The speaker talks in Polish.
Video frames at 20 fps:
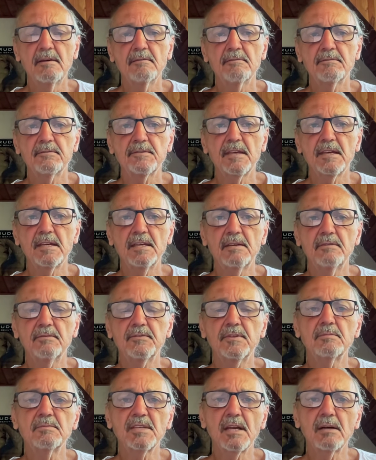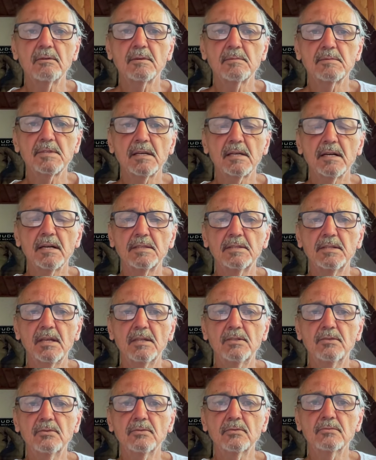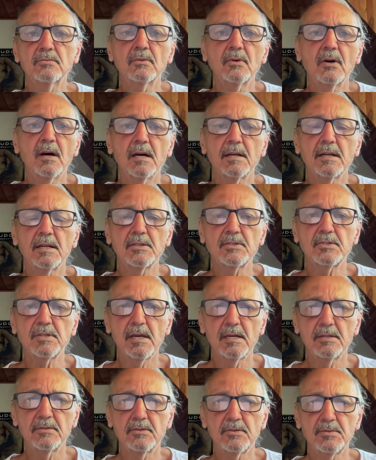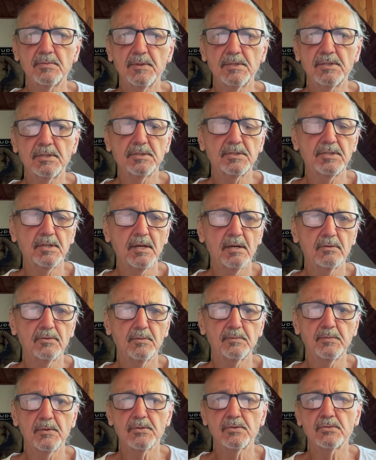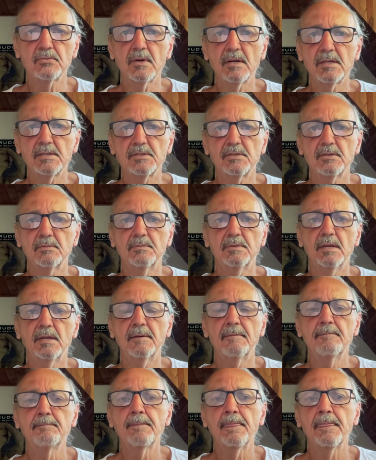w, tej, w tym całym zagadnieniu, no a resztę, jak ktoś będzie chciał, to poszuka sobie